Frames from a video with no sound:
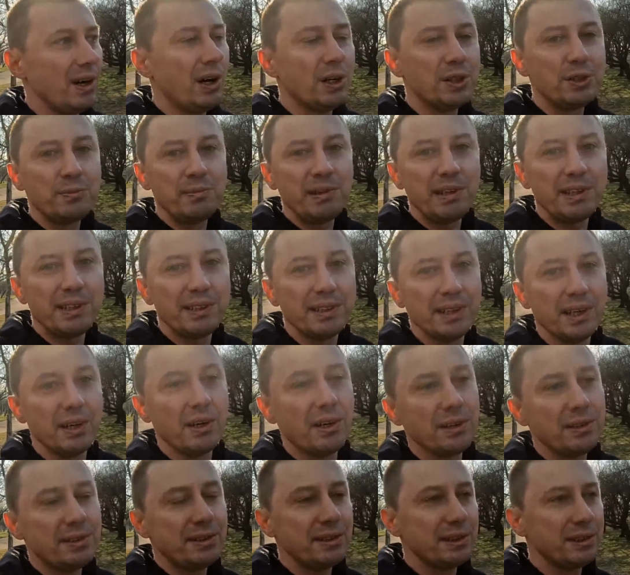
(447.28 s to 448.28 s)

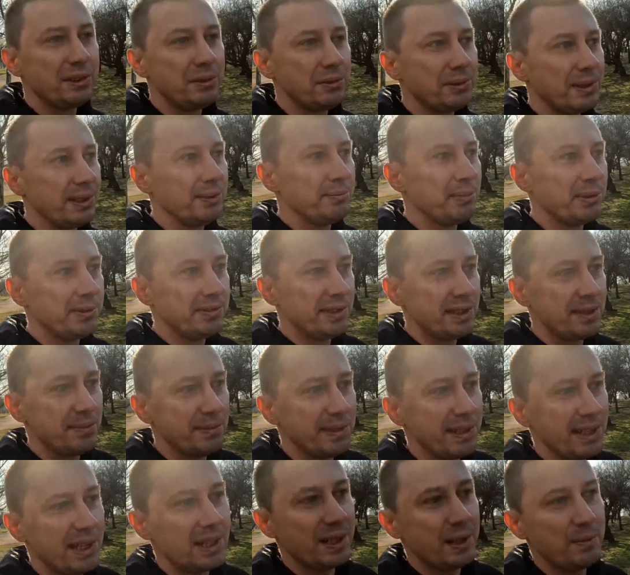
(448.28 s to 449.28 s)
odmienne od tych, które
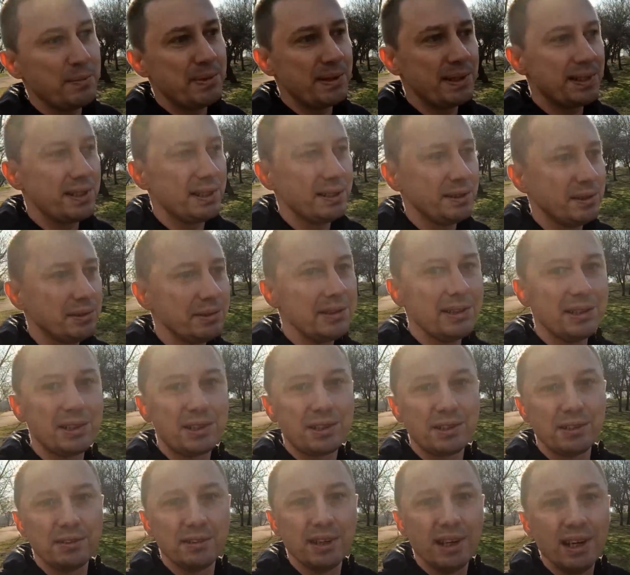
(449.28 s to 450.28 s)
powiedzmy ja reprezentuję,
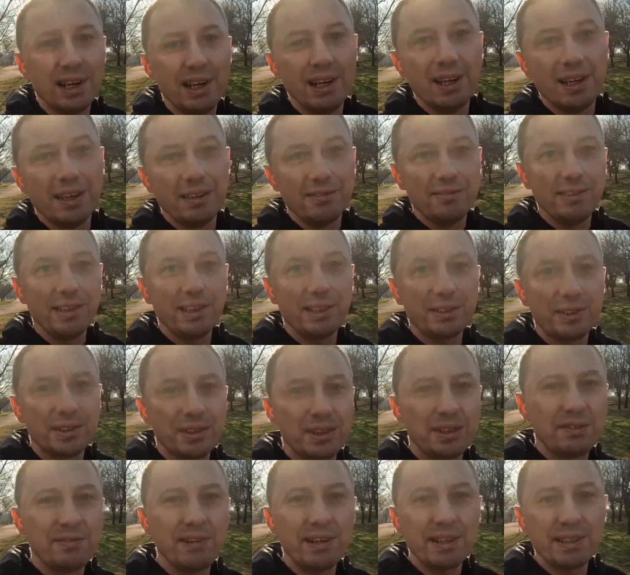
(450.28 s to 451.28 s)
czy
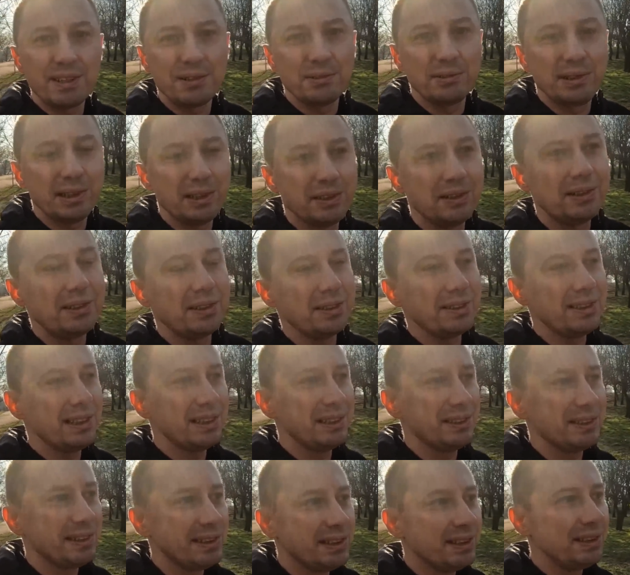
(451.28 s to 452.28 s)
większość z Was tutaj
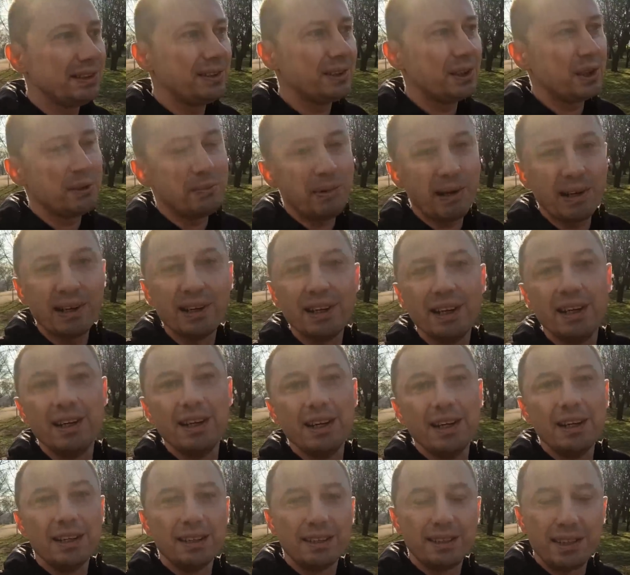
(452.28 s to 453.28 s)
oglądających, to chyba
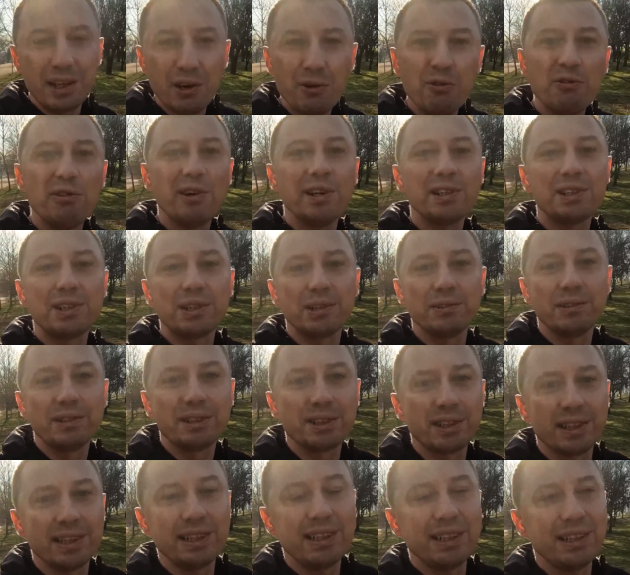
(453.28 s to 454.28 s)

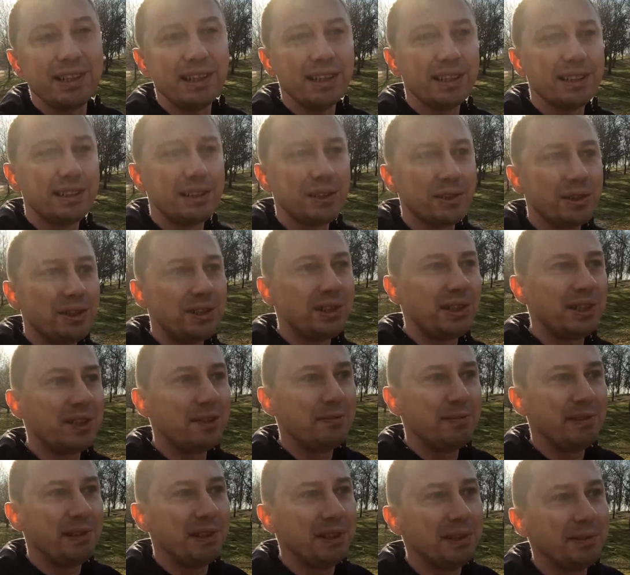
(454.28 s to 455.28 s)
zauważyły, że jednak coś się
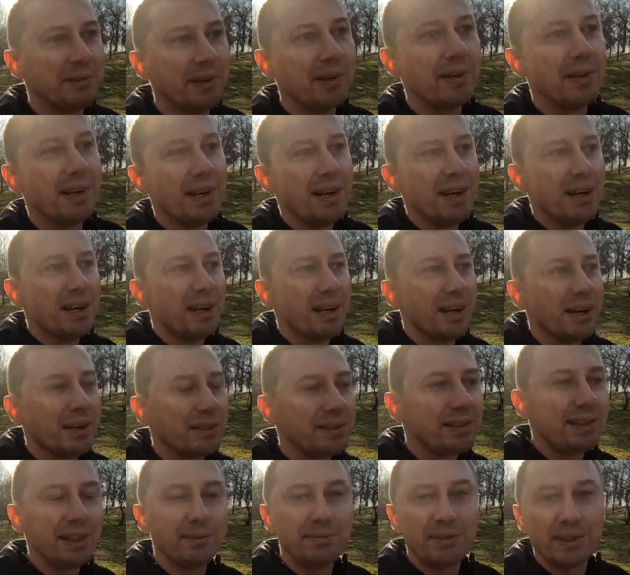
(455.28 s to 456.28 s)
zmieniło
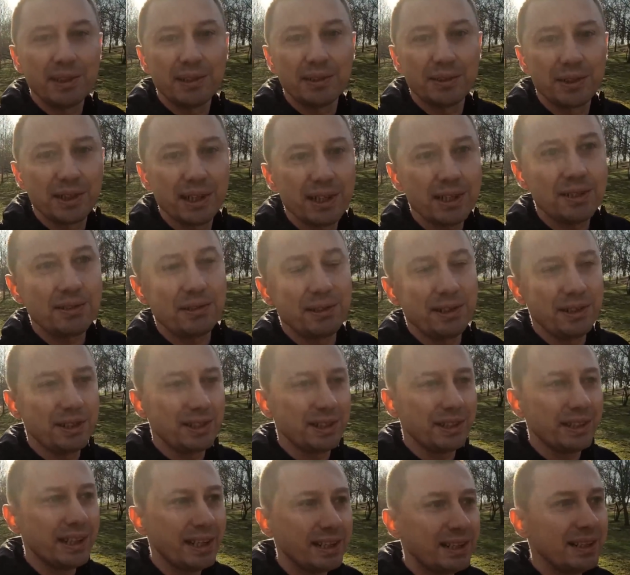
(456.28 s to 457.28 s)
od tamtego czasu i
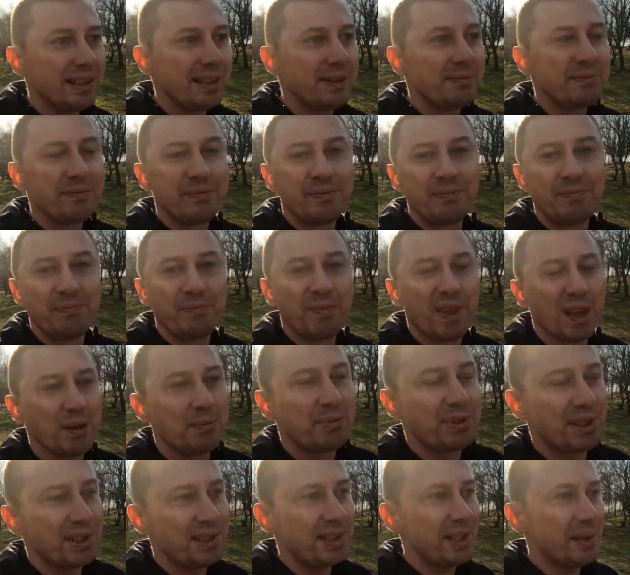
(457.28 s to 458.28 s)
że nagle
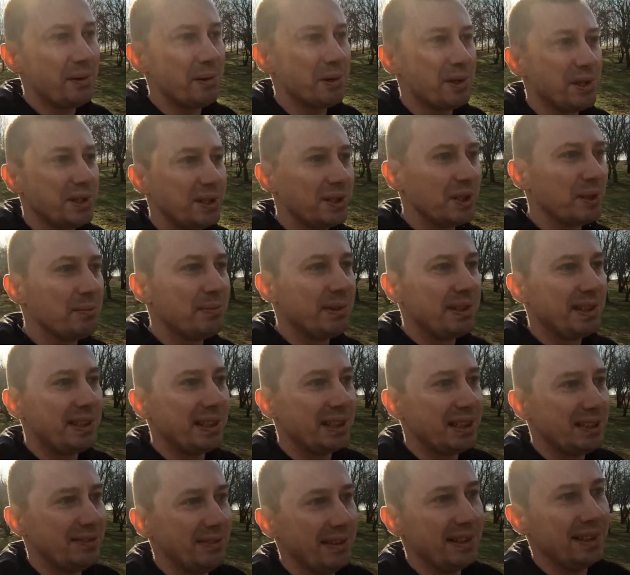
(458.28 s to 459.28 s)
przestało się robić
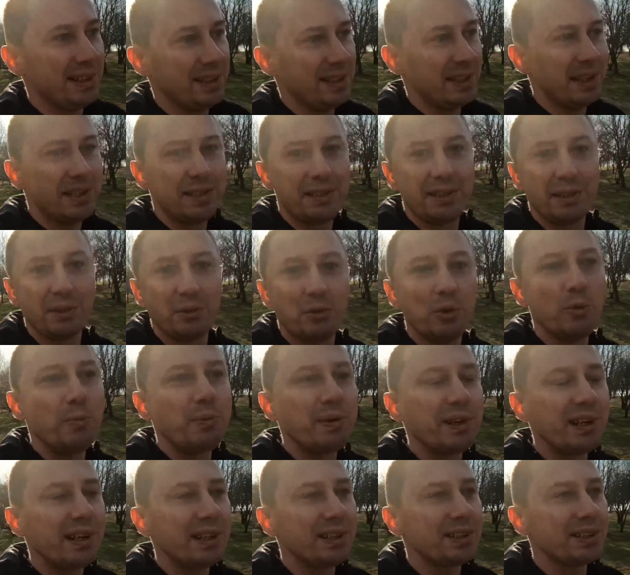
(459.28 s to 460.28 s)
tak zwane testy
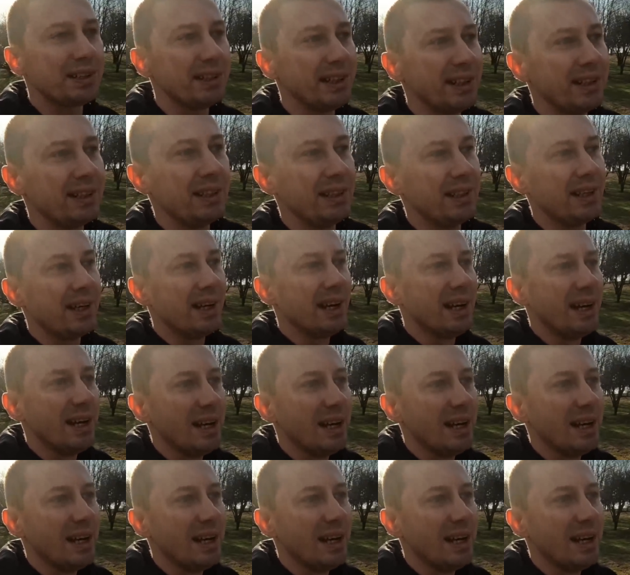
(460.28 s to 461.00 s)
głupka, że nagle